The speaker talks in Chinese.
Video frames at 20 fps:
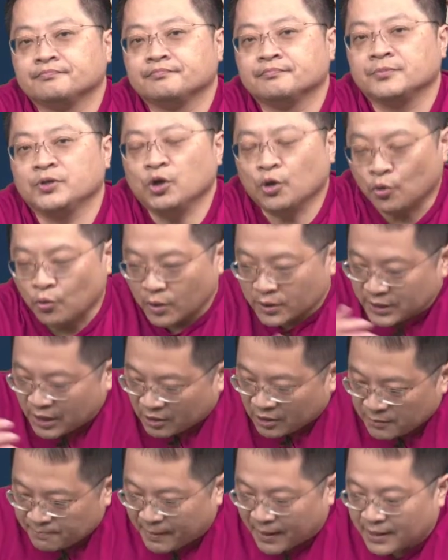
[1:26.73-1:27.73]
又回到
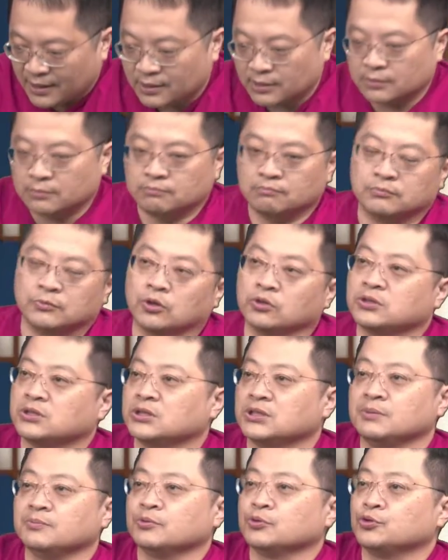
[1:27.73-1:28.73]
一百二，都只
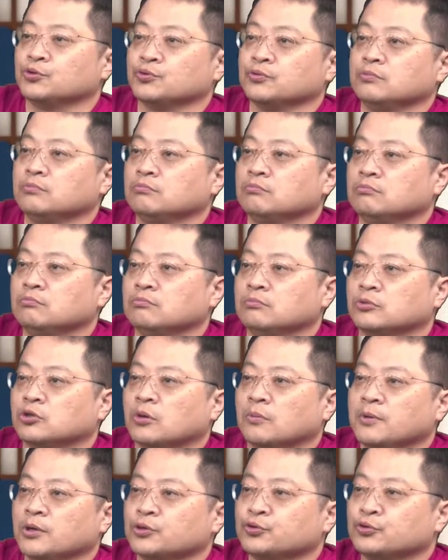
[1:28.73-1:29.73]
进不出，都
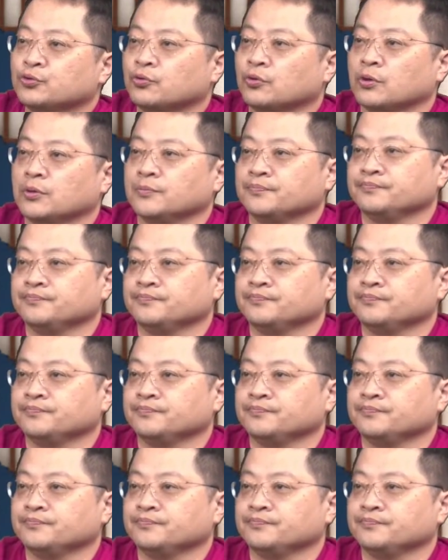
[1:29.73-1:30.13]
没有出过。